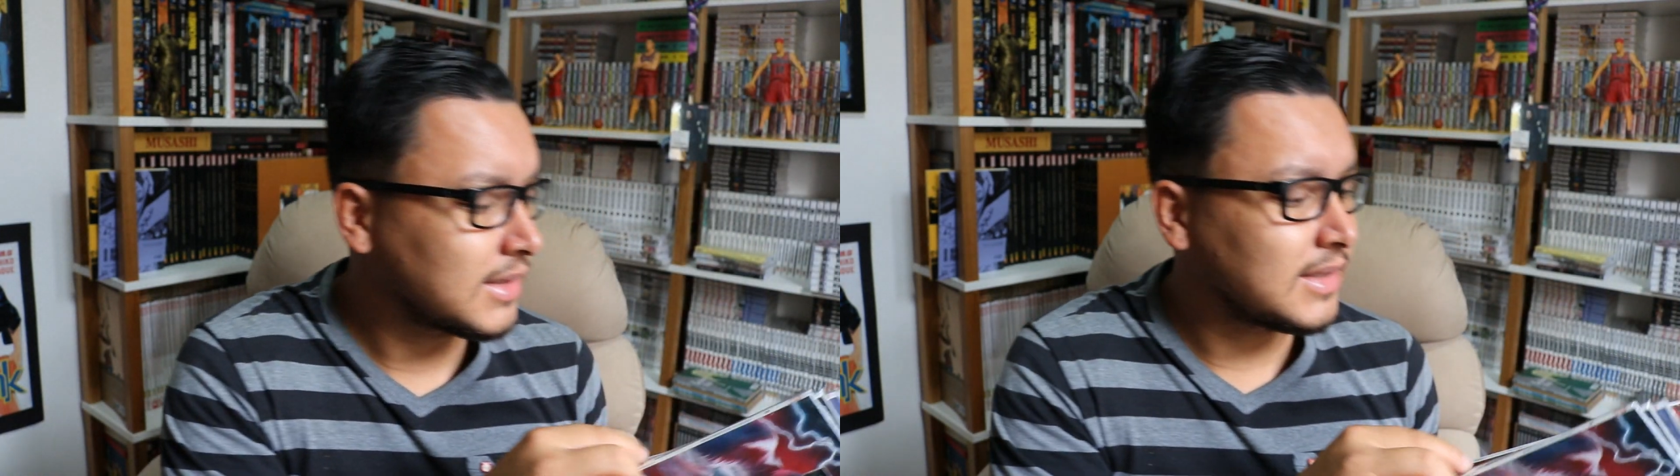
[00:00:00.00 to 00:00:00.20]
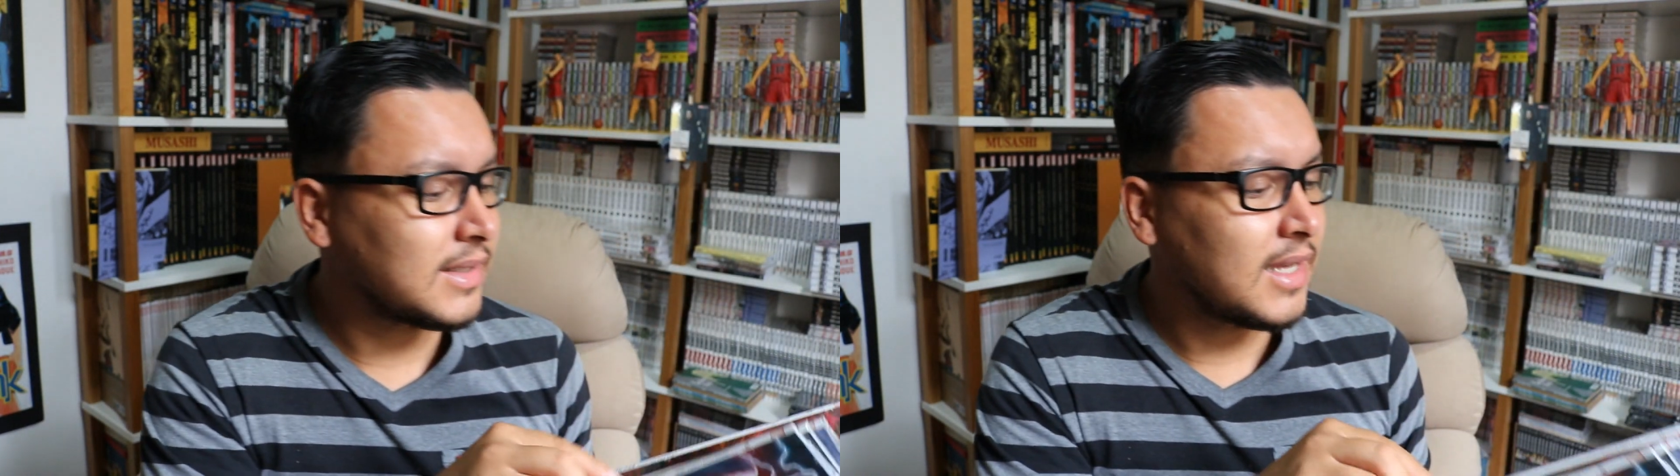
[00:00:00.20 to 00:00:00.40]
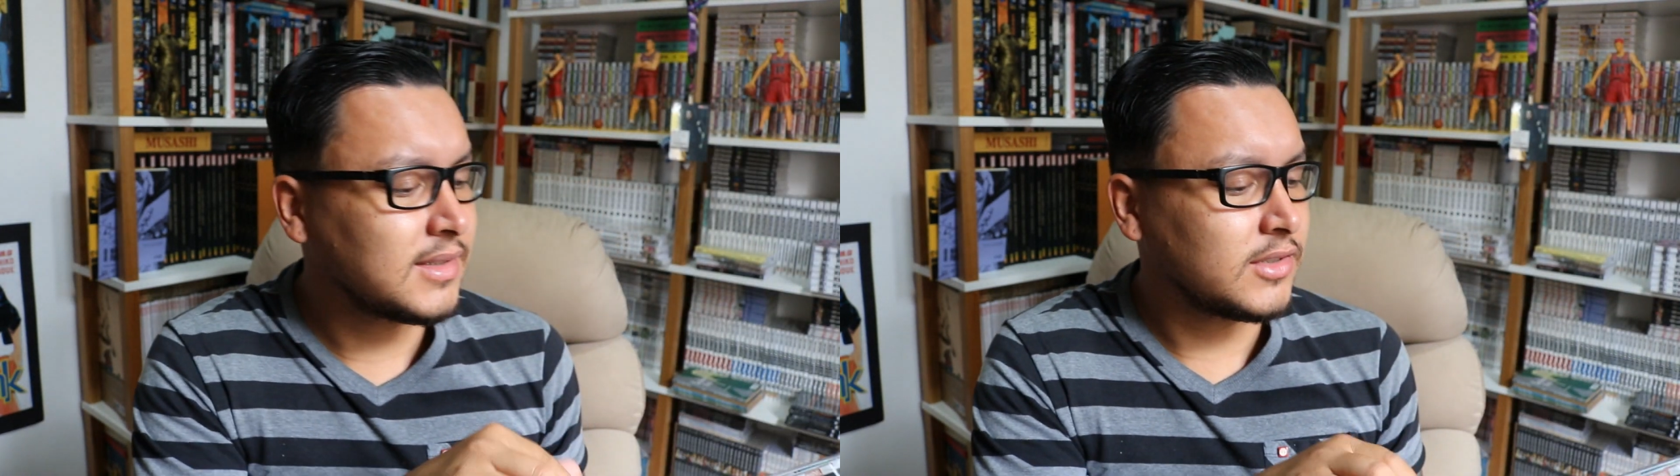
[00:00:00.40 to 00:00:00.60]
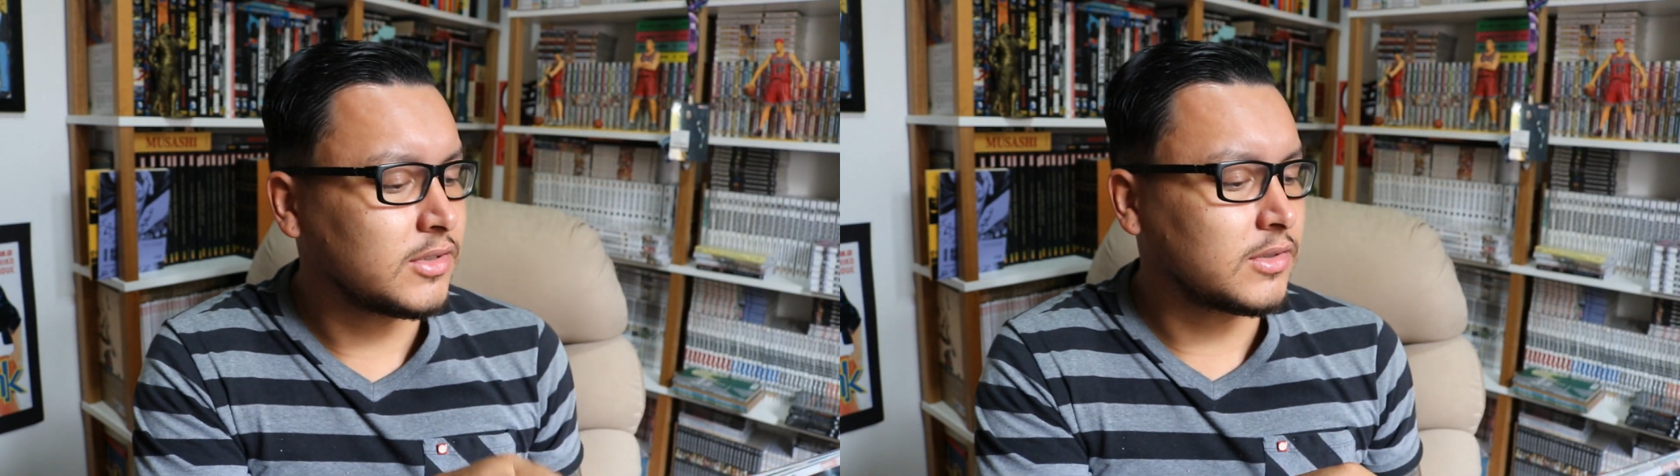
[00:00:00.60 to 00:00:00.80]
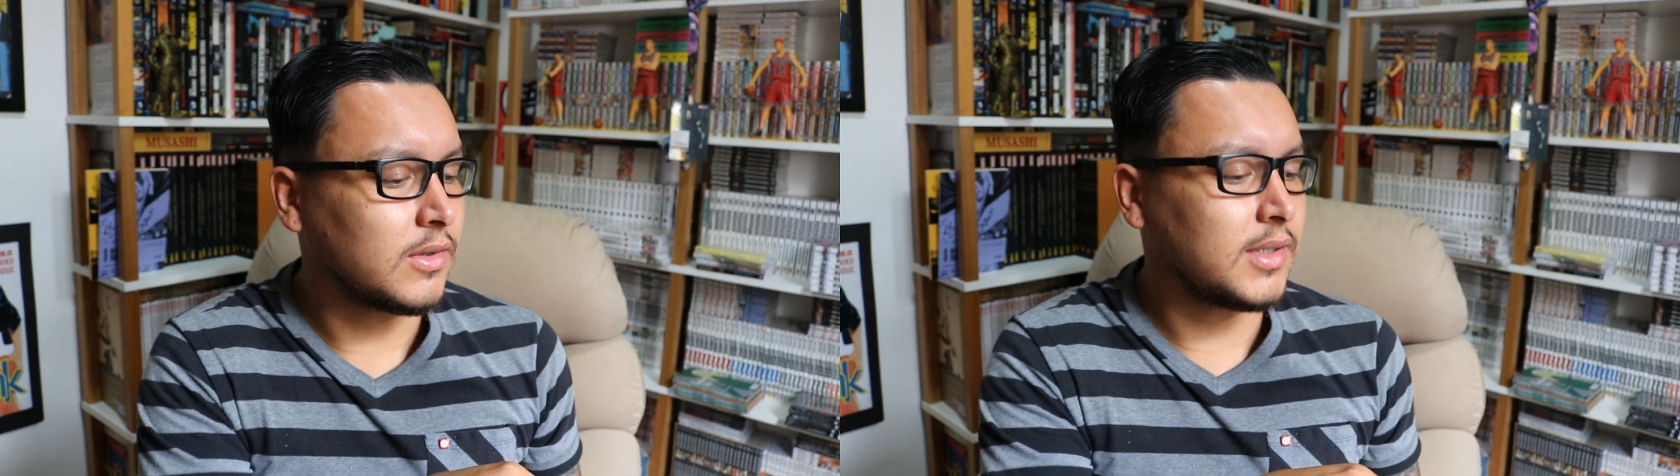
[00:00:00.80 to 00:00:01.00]
seis
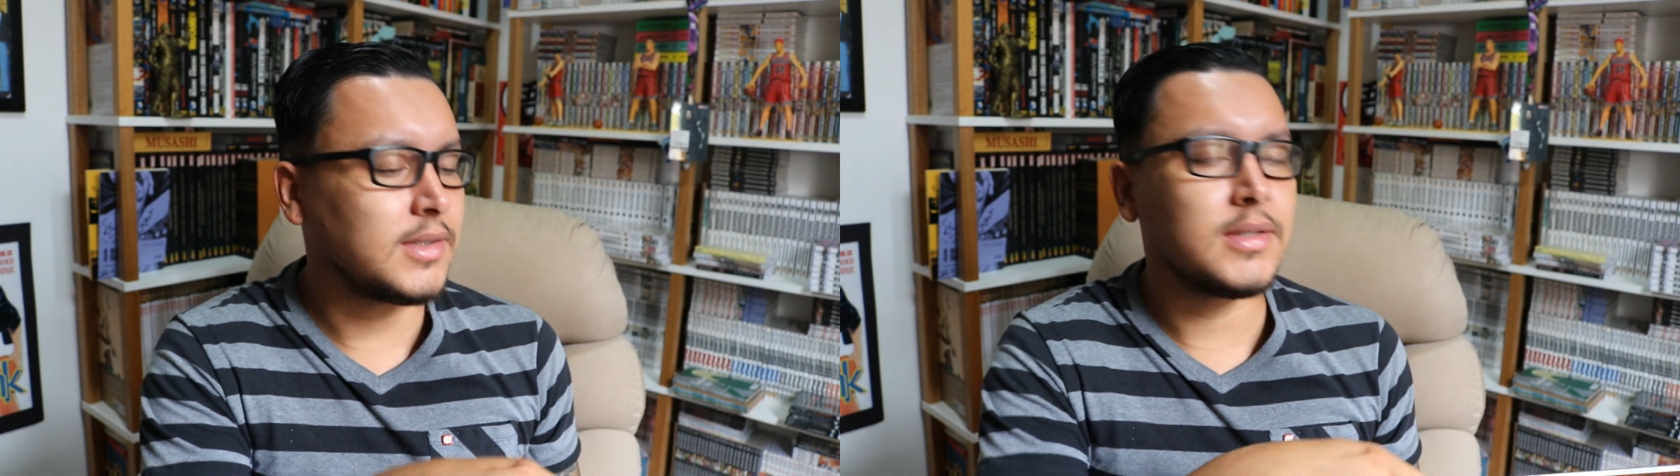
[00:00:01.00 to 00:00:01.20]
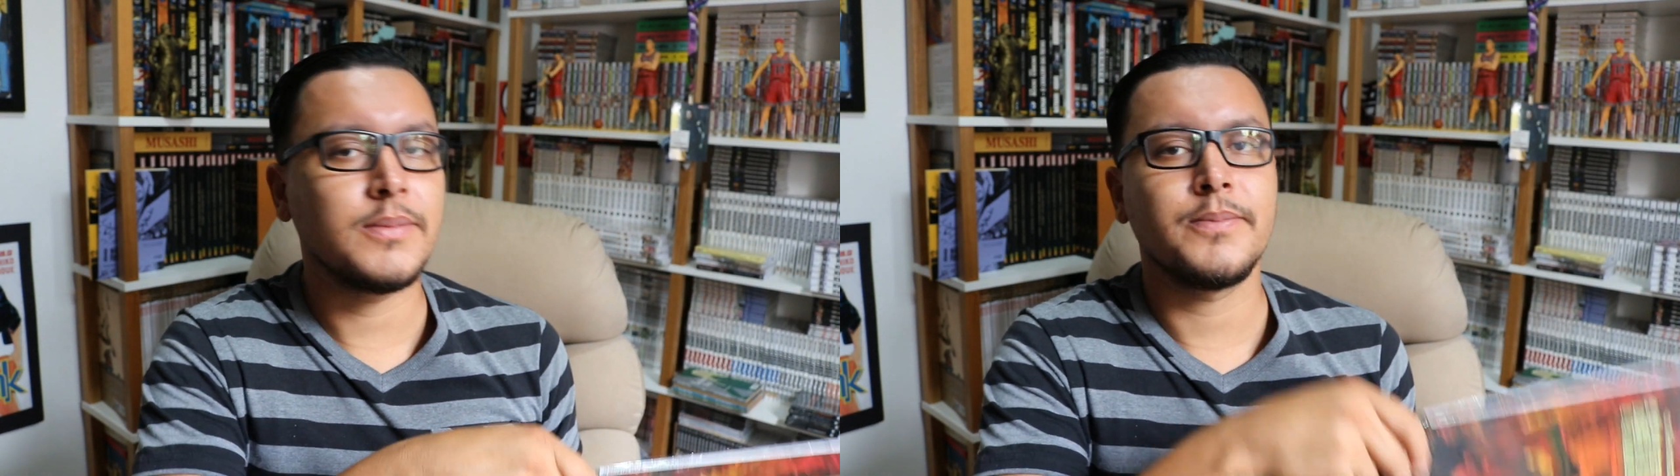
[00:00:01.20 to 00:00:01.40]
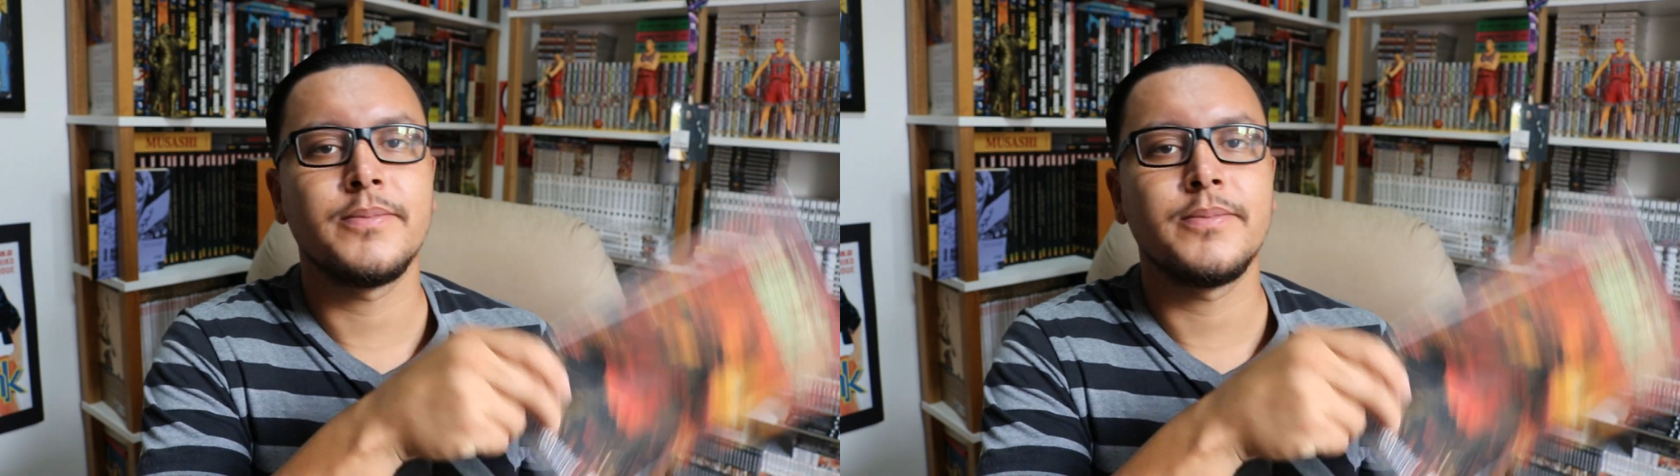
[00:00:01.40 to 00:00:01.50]
edições.